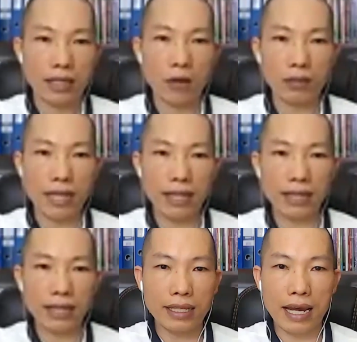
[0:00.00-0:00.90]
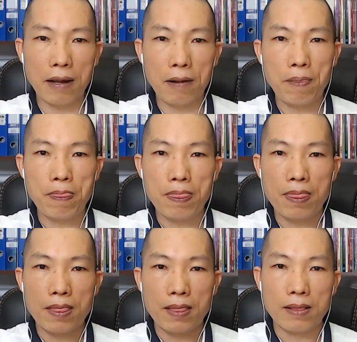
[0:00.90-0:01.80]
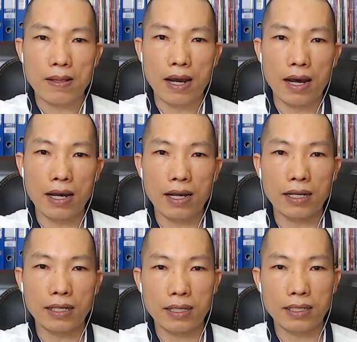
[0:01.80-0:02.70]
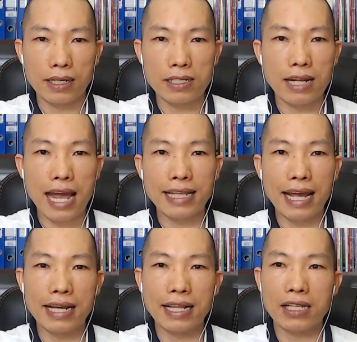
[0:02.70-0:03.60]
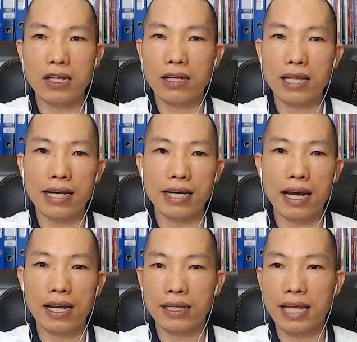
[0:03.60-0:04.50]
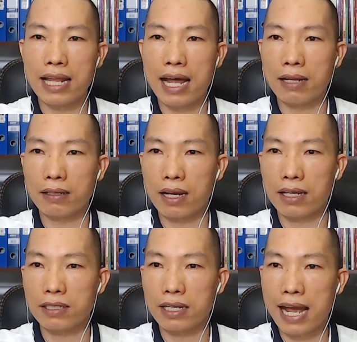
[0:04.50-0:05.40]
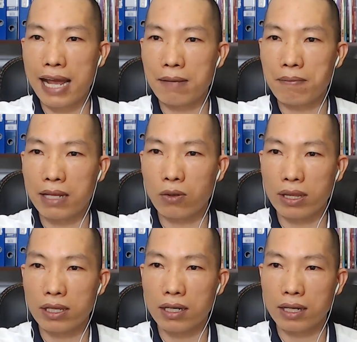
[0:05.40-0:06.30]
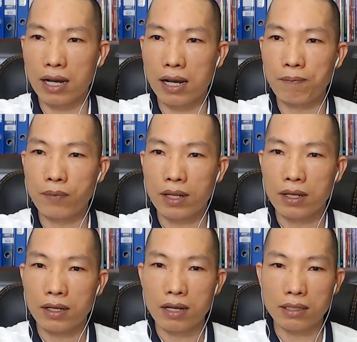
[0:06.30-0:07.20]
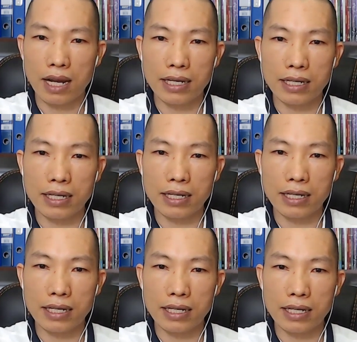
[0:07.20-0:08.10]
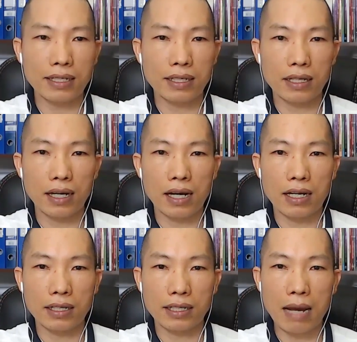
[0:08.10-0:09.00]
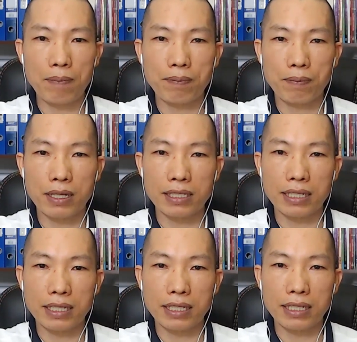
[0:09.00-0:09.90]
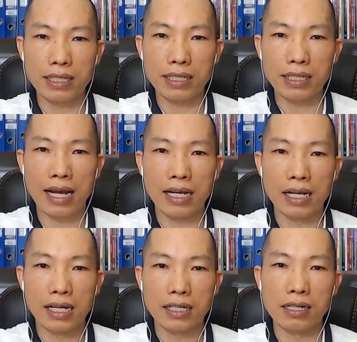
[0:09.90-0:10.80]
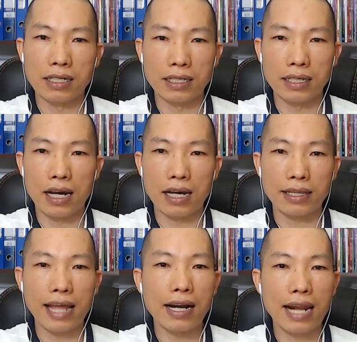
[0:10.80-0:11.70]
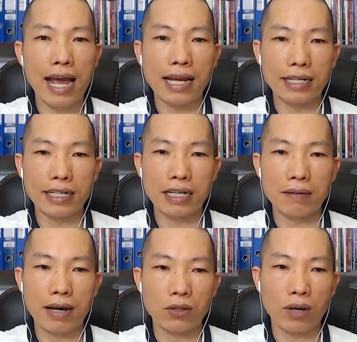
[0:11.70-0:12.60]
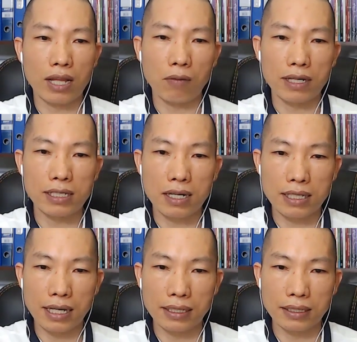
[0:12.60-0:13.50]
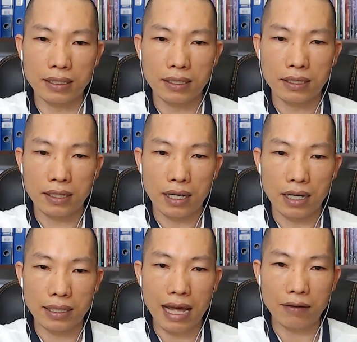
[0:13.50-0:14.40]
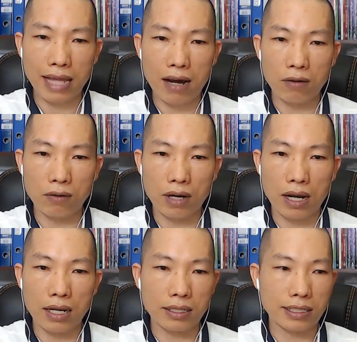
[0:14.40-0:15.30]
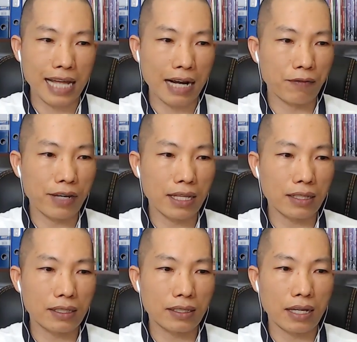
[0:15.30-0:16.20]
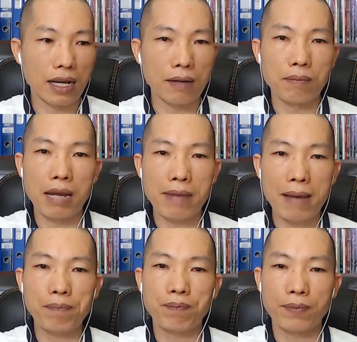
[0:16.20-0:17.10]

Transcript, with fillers: Đầu tiên thì à, à, cái slide này là do thầy, à, đây là, là slide mà Thuận được à, được thầy à, Marek à, Kapersky là gửi à, tặng lại khi mà Thuận học cái chương trình à, đào tạo à, giảng viên à, Mind Map.